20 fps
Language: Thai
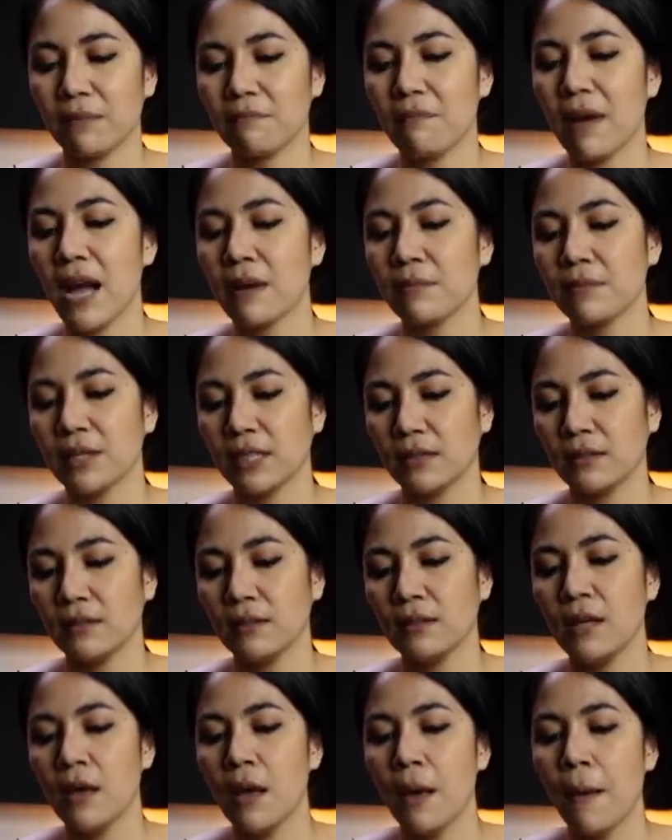ดมากเหมือน
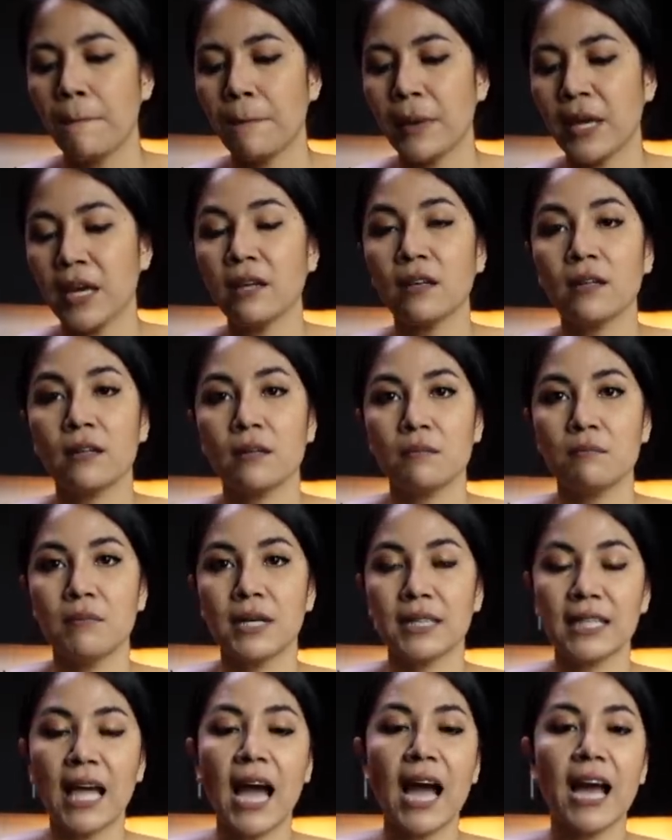พริกเมือ
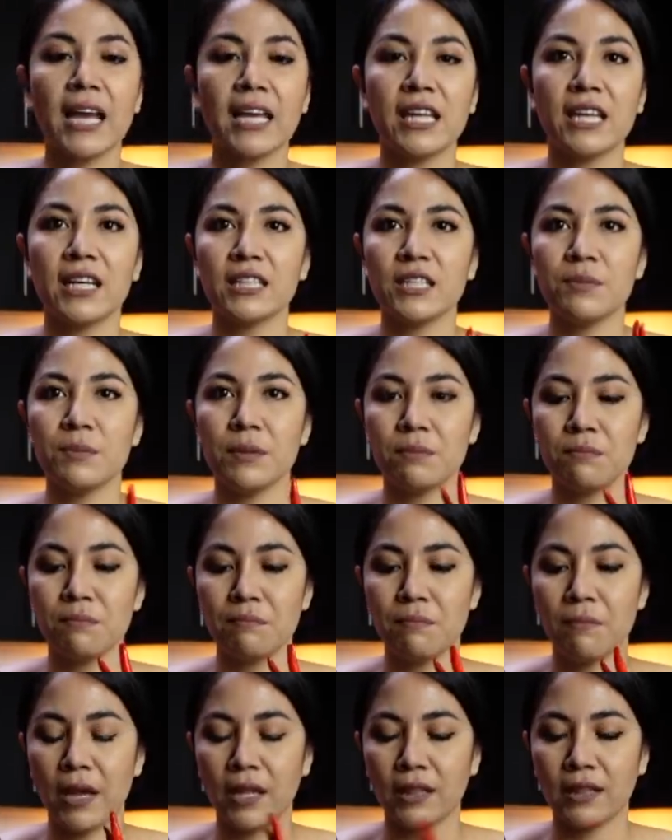งไทยนะคะที่เป็น
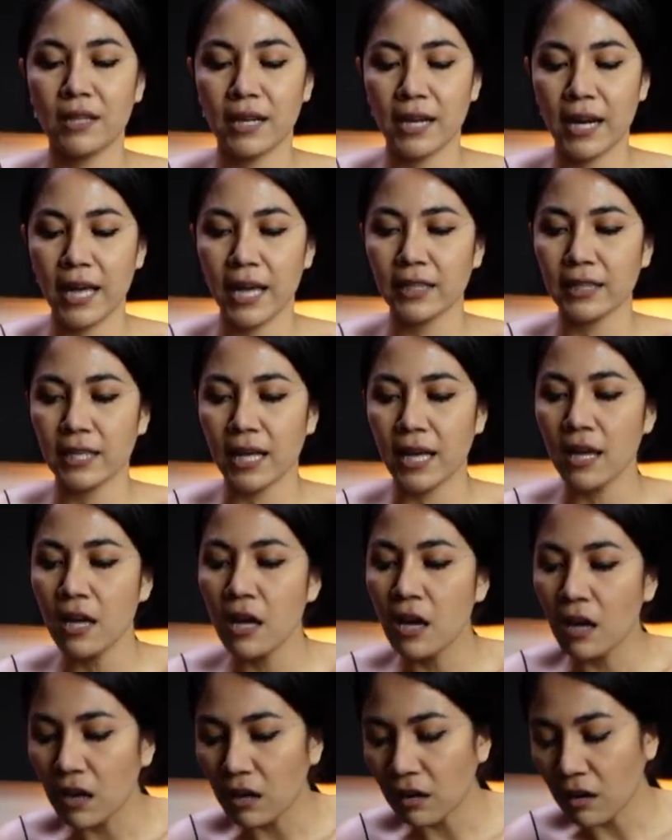เม็ดเล็กๆนะ
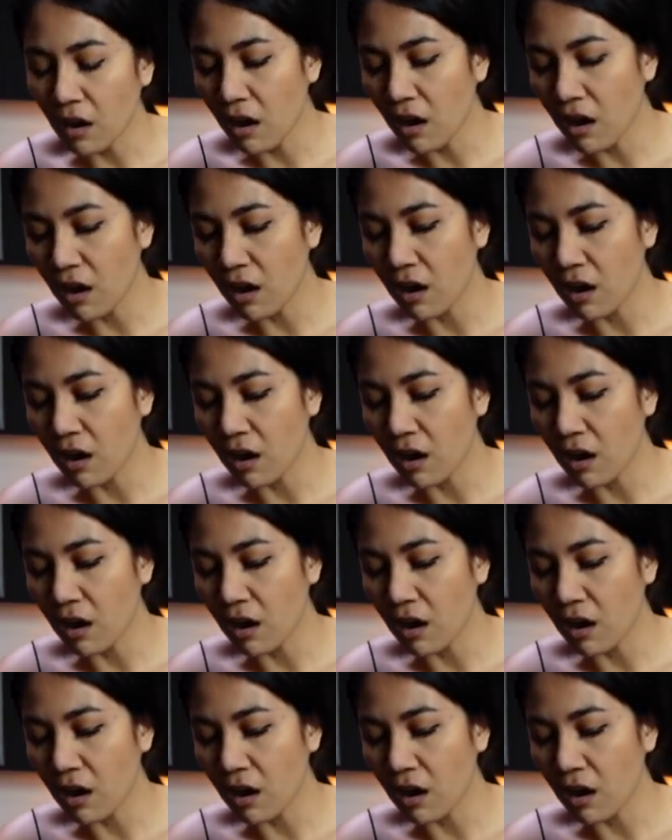แล้วก็